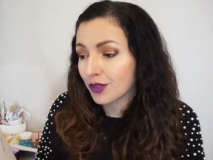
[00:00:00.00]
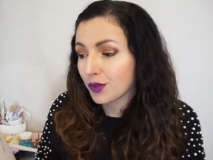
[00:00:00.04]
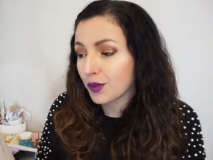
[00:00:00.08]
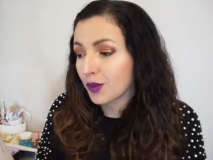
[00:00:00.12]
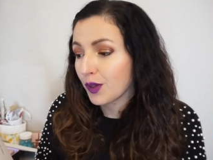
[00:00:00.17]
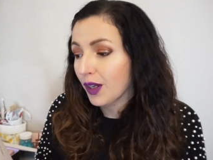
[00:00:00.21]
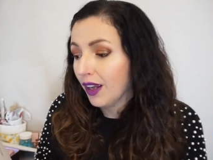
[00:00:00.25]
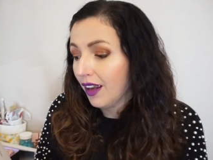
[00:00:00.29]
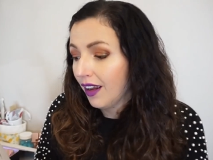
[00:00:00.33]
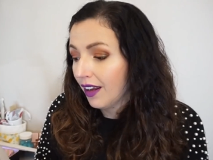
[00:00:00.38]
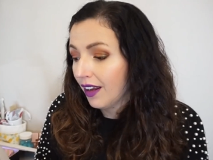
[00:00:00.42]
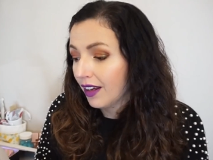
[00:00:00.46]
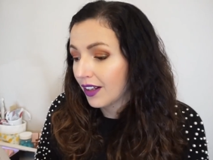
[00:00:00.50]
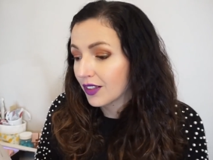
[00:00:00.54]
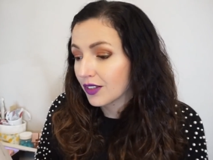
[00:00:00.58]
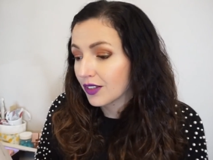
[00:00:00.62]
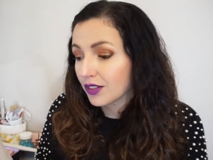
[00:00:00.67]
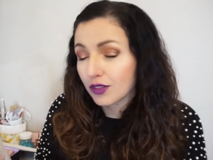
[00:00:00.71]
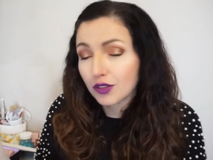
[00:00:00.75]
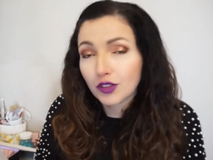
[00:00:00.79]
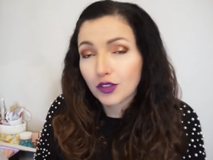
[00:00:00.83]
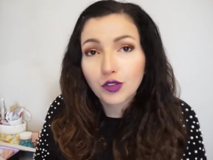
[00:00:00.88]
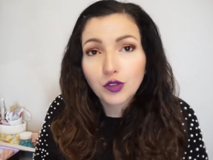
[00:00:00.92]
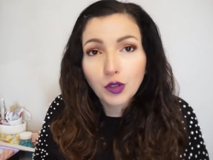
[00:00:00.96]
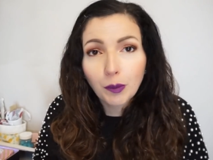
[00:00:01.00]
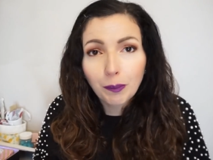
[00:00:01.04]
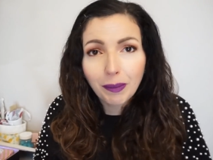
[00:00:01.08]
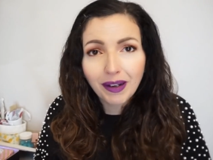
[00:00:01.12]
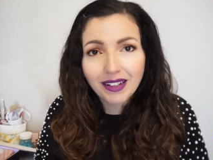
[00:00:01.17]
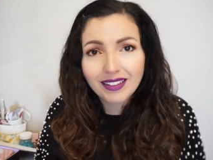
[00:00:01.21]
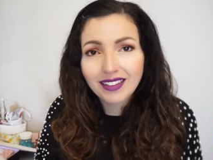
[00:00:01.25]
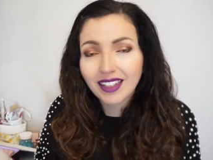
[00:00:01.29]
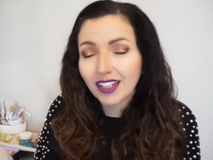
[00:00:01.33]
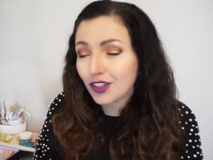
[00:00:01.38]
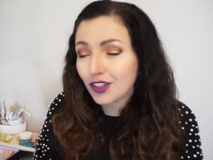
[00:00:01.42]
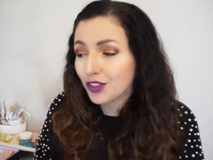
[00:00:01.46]
euh, euh, dans ce
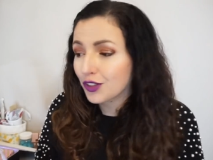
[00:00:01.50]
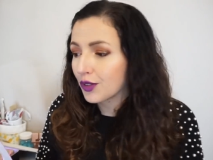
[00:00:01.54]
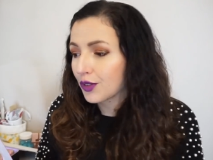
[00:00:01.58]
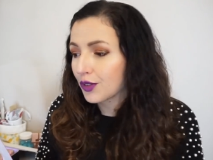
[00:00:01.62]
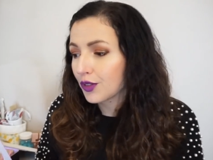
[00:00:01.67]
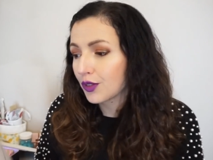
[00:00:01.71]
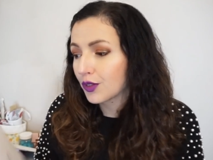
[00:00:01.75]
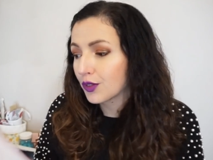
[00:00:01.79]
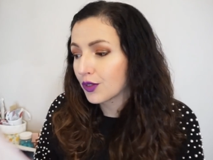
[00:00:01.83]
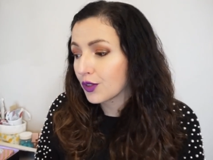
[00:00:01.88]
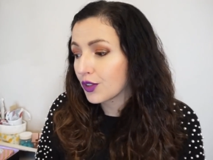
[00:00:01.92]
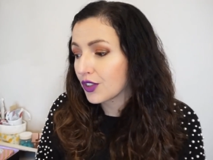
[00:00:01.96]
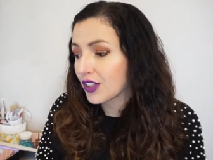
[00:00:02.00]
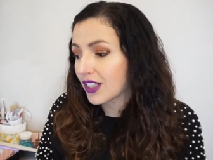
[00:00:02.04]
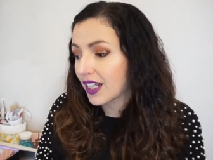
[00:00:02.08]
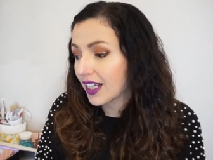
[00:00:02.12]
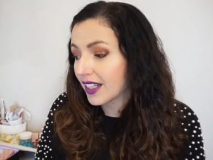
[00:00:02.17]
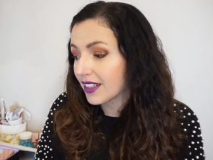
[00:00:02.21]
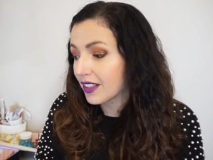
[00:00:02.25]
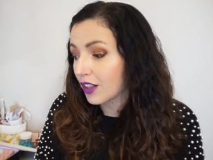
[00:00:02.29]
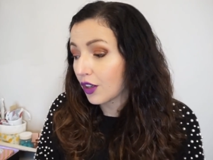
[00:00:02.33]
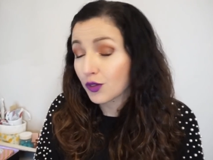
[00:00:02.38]
partage de, de chaîne.